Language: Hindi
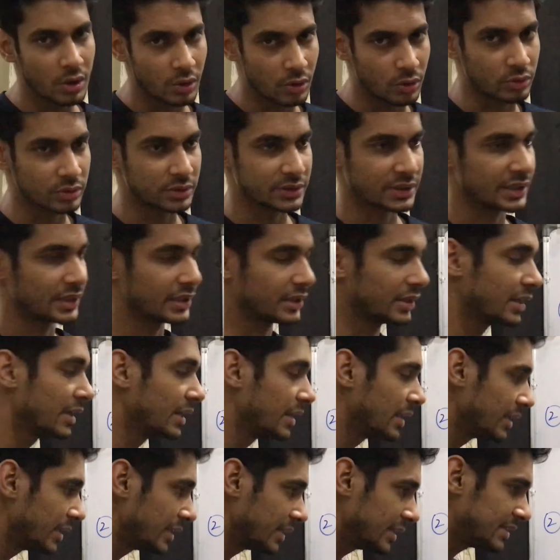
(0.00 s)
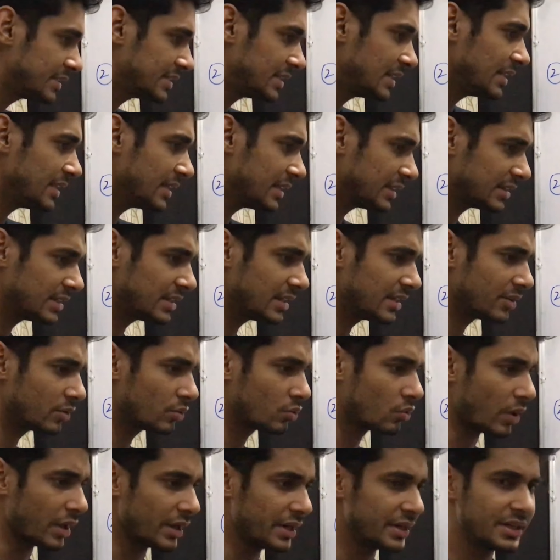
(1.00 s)
होता है इसलिए इतनी
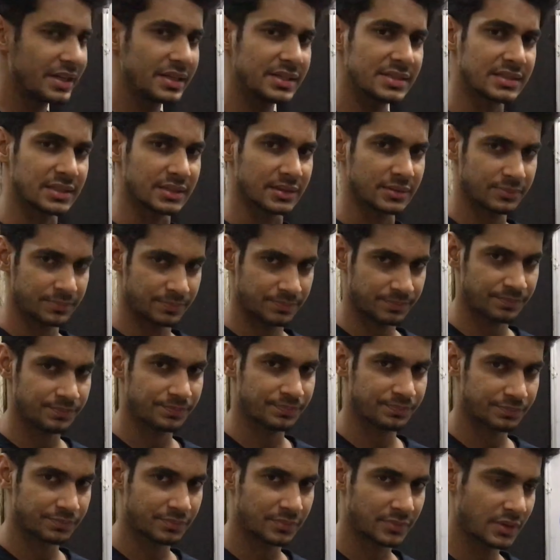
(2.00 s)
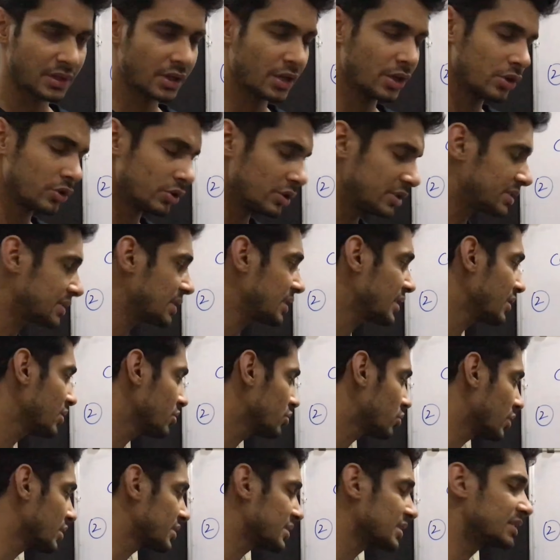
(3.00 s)
क्वालिटीज़ हैं इसके कारण
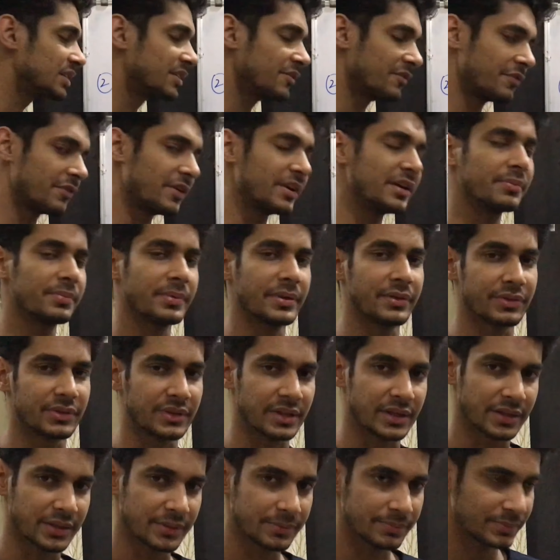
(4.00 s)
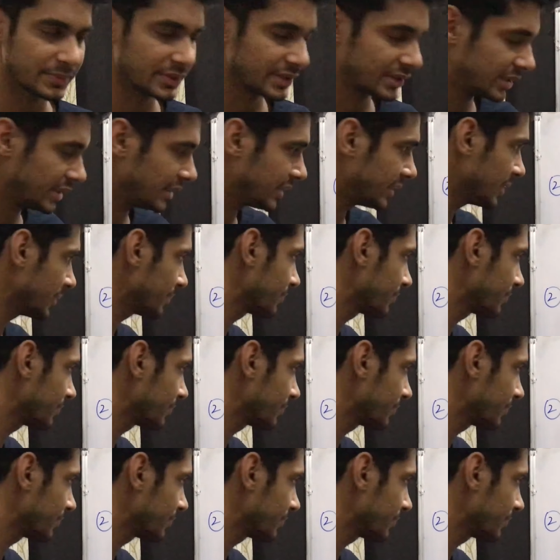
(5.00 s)
थोड़ा सा डिफरेंट बनता है ठीक है